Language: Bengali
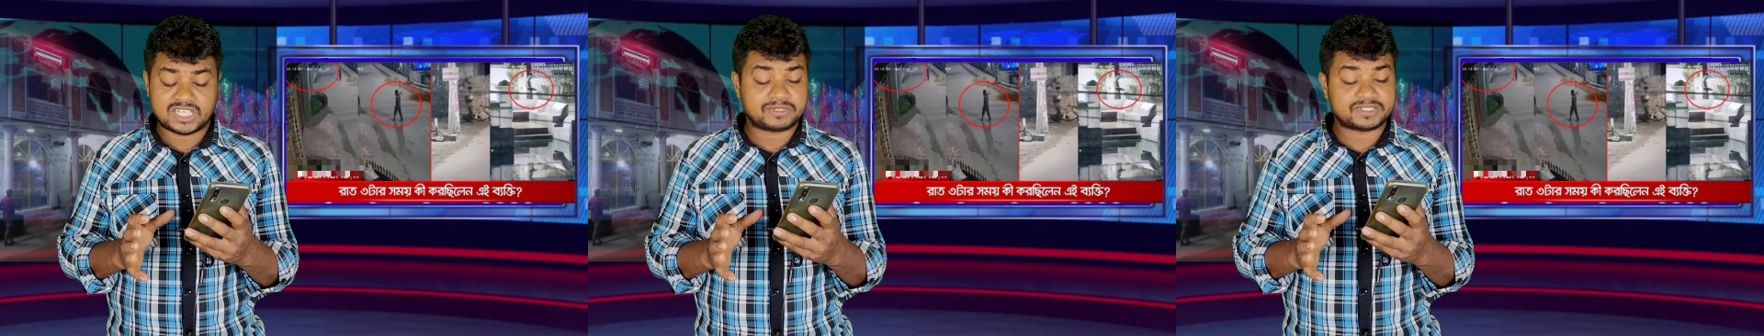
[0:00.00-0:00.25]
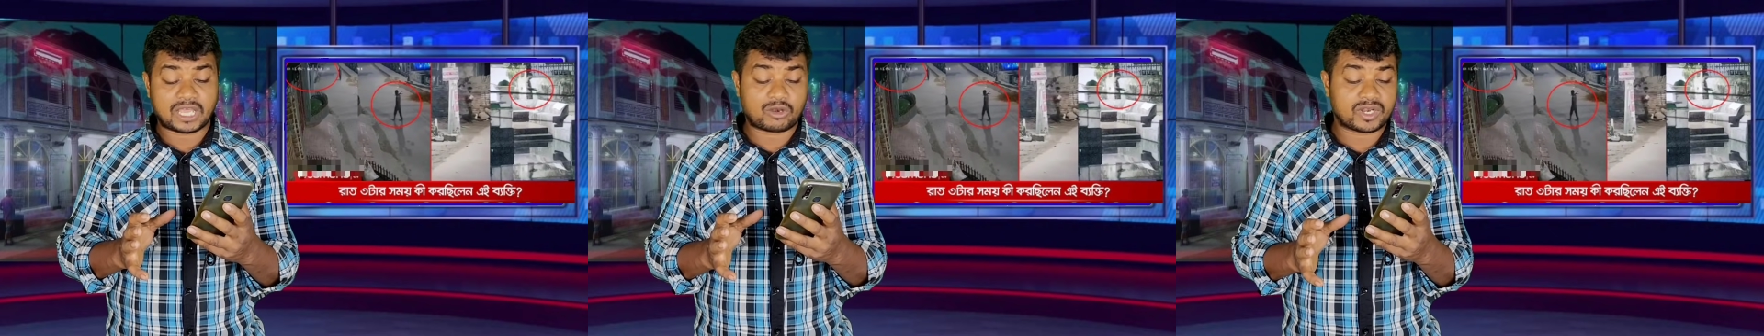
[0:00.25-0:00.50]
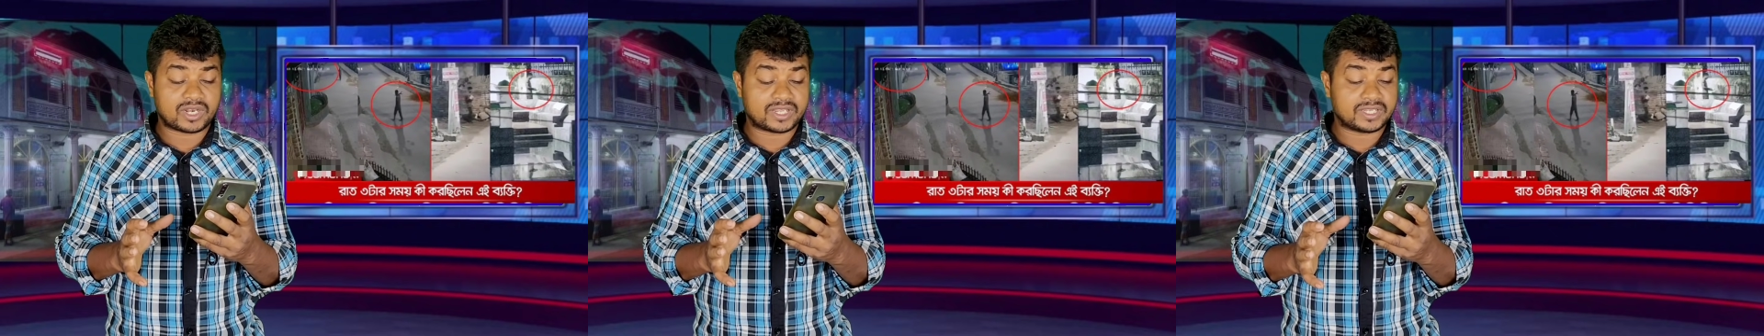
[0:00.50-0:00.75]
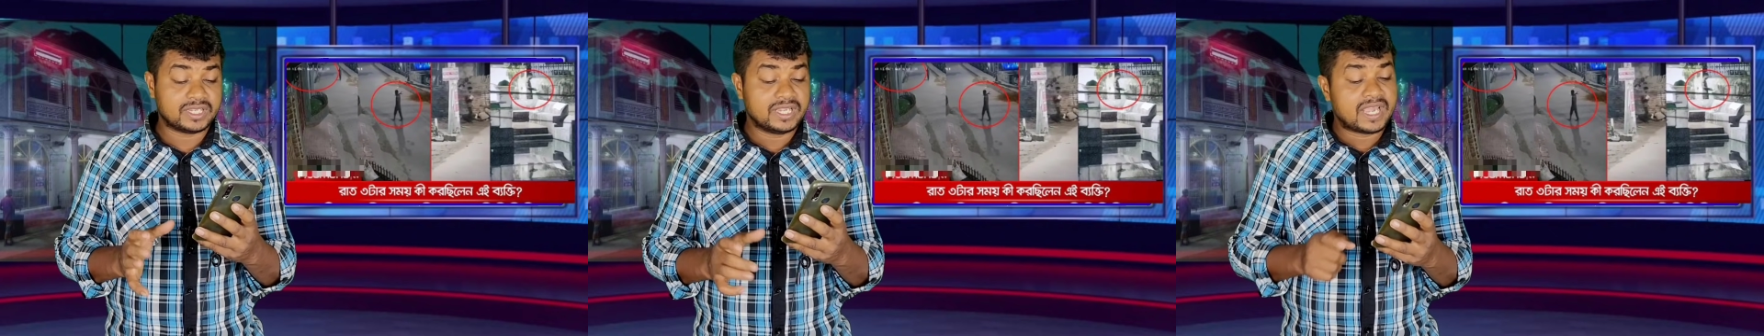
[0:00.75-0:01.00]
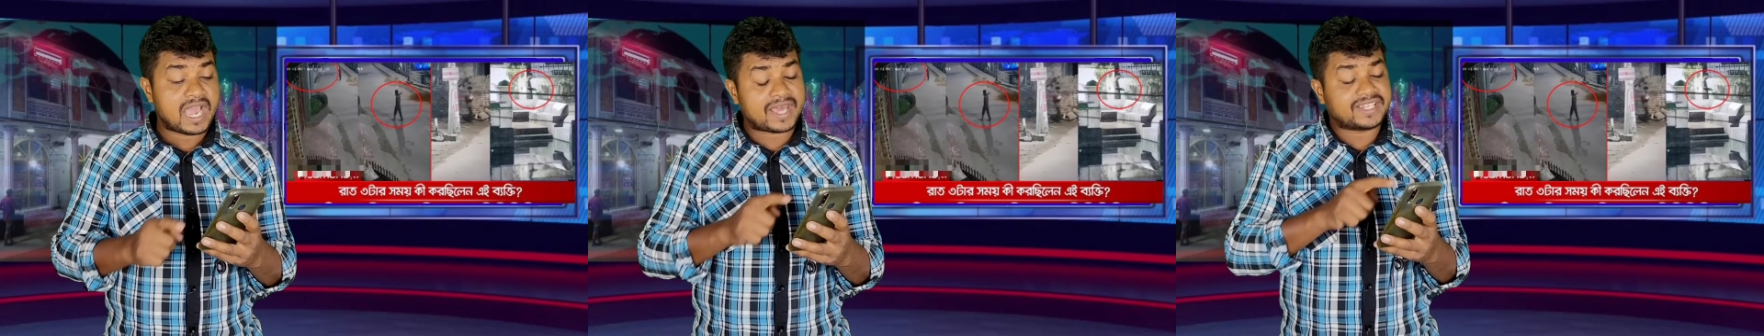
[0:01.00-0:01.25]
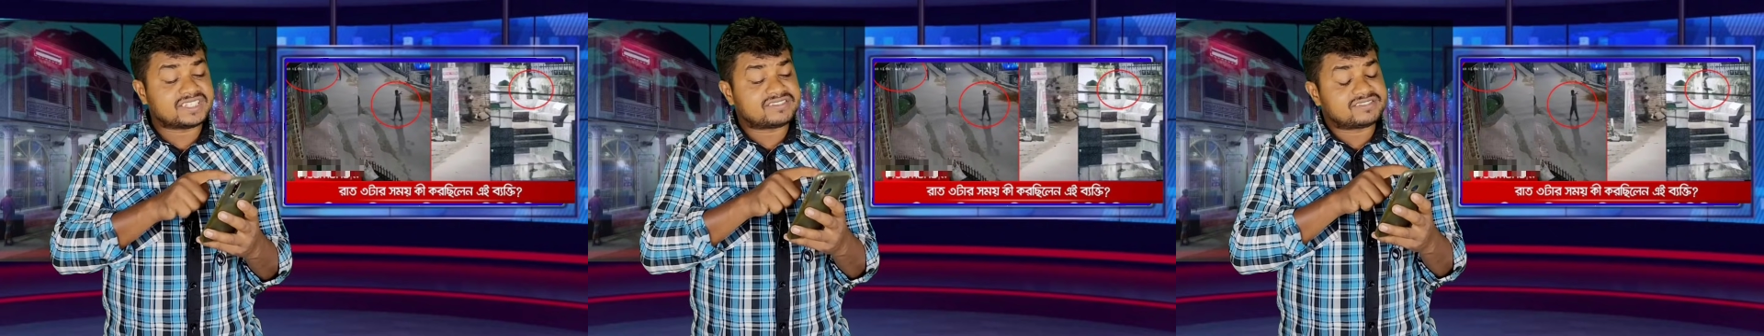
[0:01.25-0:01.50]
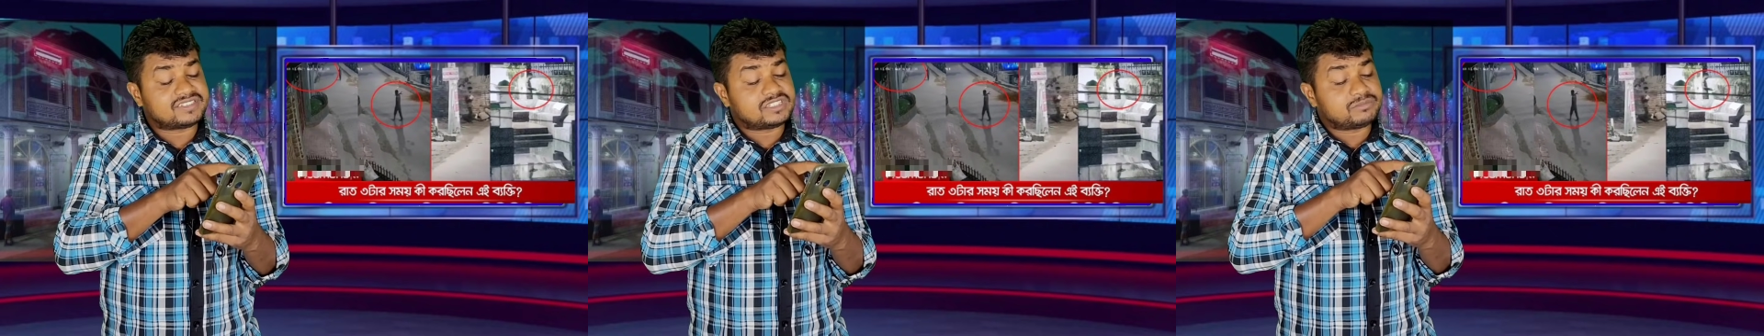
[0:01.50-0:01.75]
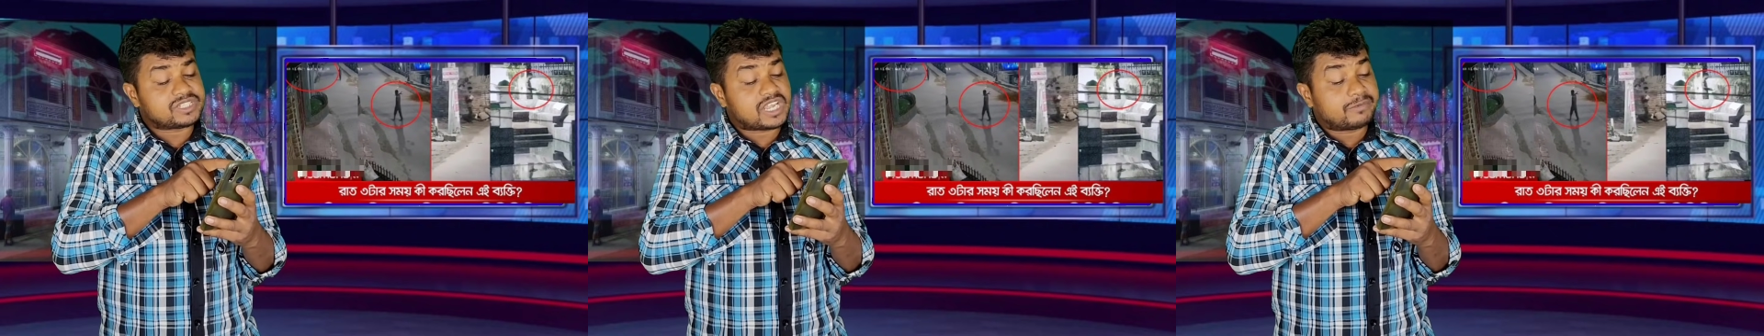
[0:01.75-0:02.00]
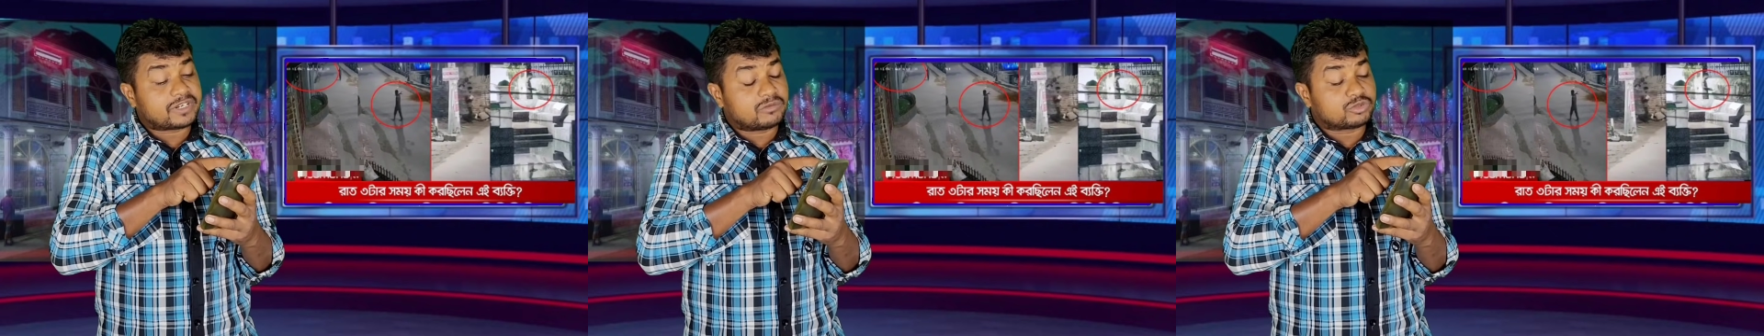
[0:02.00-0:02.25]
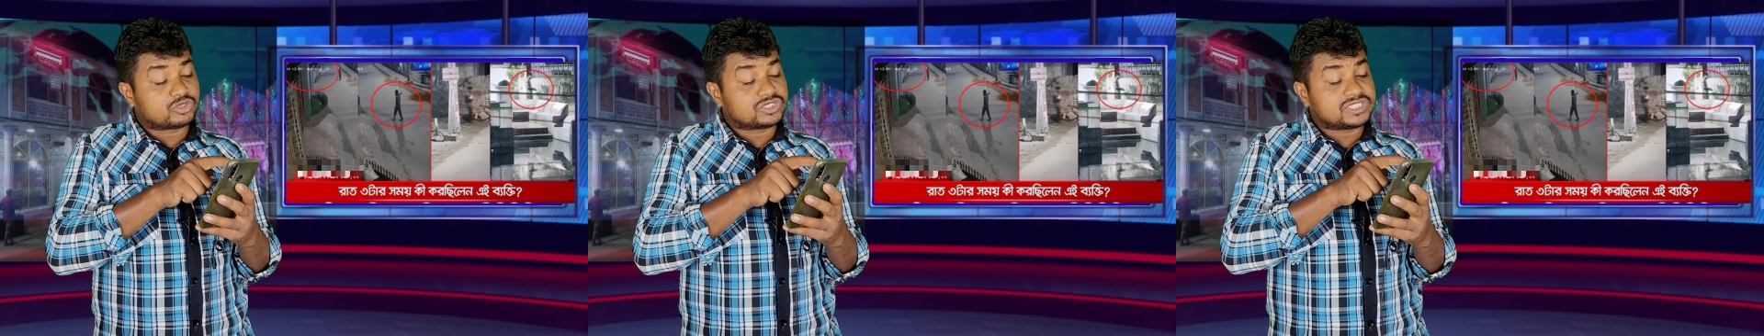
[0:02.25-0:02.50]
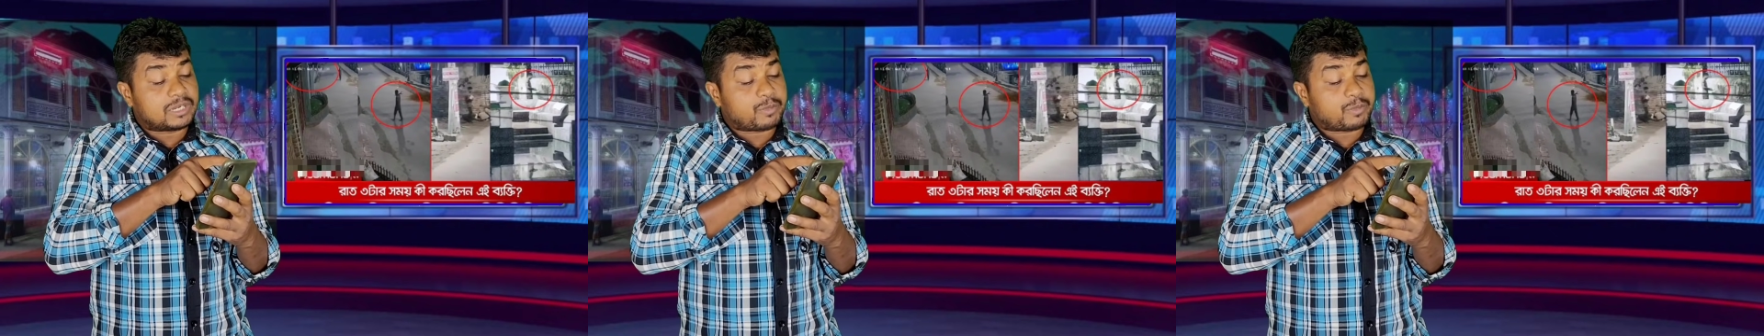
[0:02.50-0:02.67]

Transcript: আমার ধারণা নাই আর এই যে সিসিটিভি ক্যামেরার মতন যে